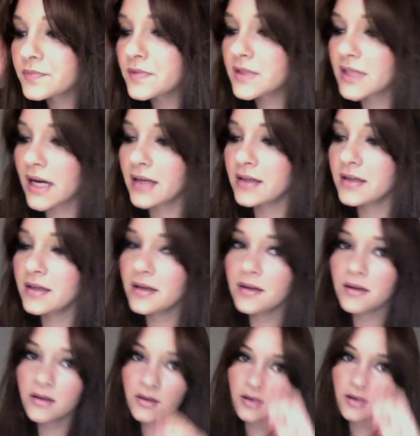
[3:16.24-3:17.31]
Dann
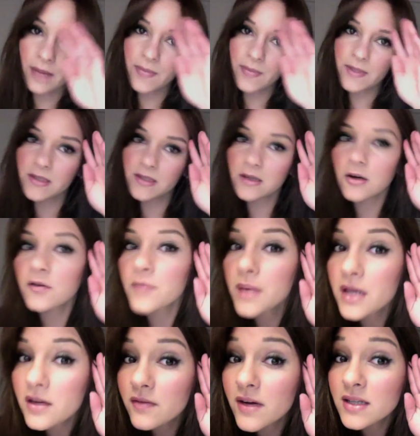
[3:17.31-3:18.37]
habe ich auf
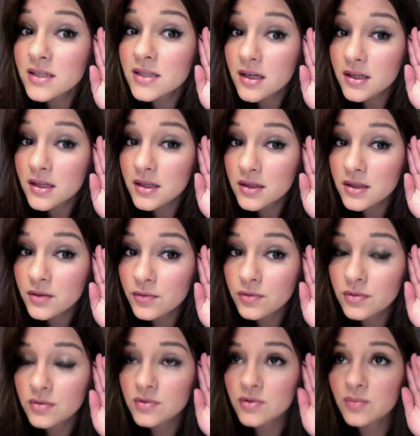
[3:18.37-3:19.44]
meiner Wasserlinie
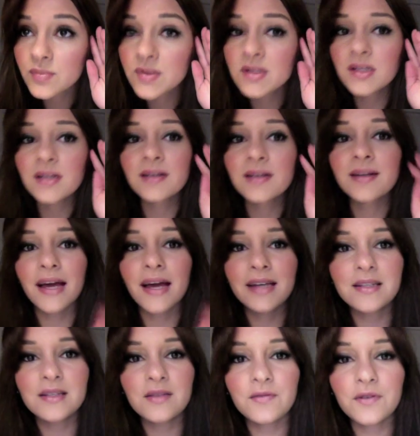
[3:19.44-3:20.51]
unten so ein bisschen einen
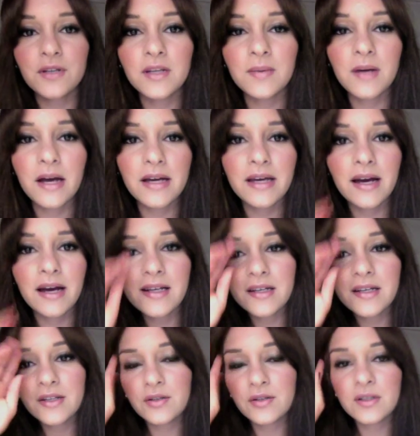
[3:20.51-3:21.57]
Rest von dem Kajal,
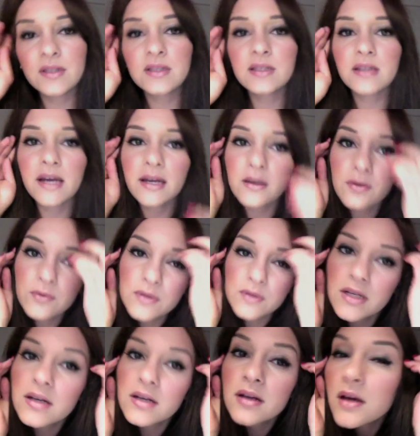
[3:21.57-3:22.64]
den ich euch jetzt zeige. Und
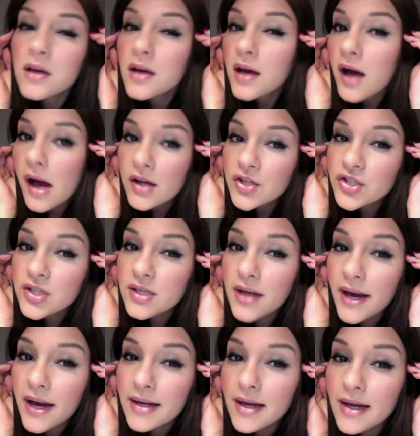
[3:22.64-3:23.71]
dann anstatt
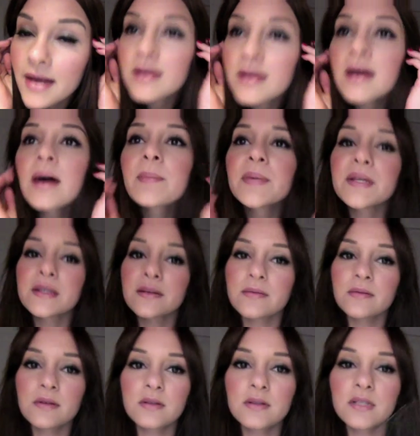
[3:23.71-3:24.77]
Eyeliner habe ich
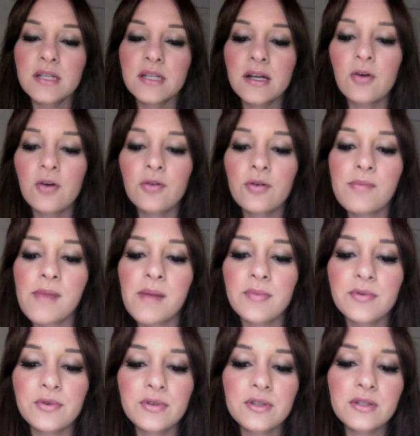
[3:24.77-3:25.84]
den auch nochmal
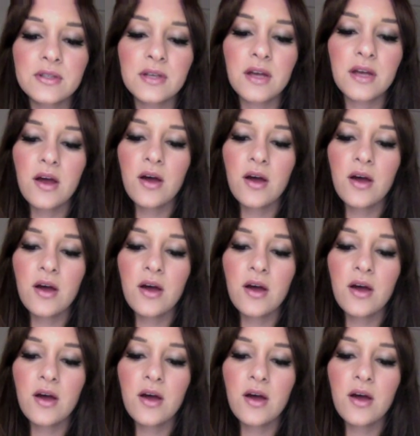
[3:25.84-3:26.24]
benutzt.